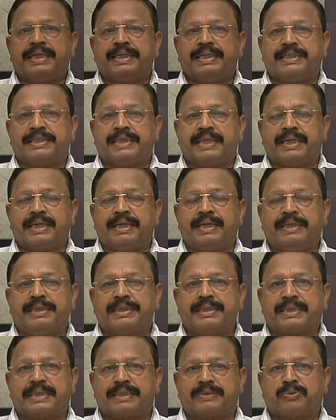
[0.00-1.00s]
इसे
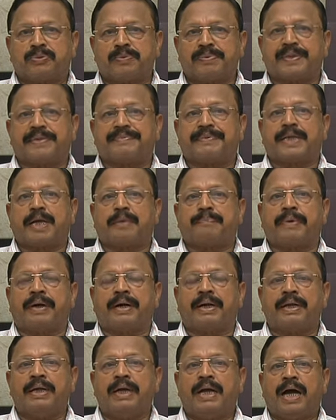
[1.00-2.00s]
इस शुभ अवसर
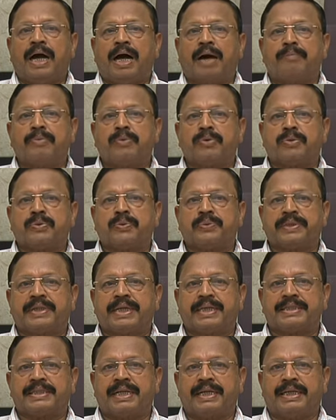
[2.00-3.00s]
पर हम लोग
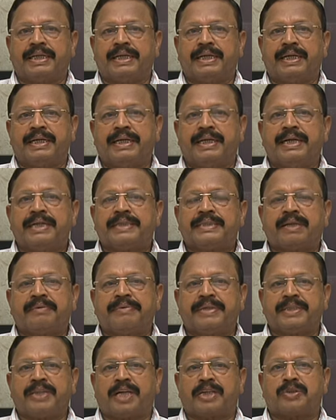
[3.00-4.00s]
दूरदर्शन के
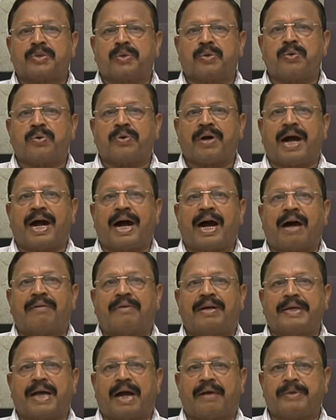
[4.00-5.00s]
सभी दर्शकों का
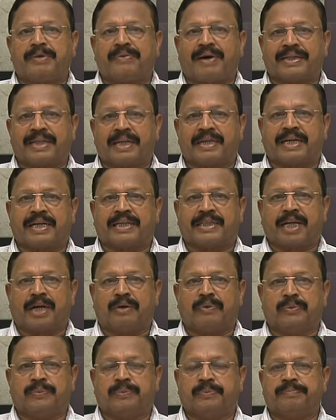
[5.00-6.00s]
अभिवादन करता
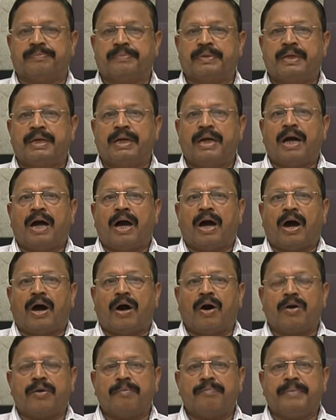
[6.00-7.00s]
हूँ
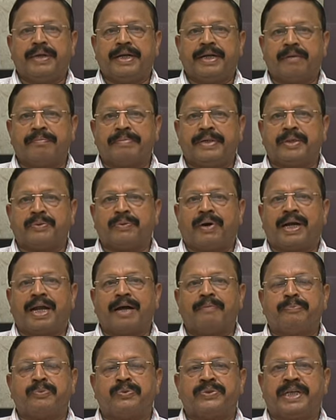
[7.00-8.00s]
और मैडम के द्वारा
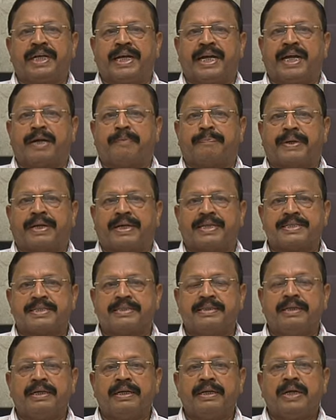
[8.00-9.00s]
पूछे गए प्रश्न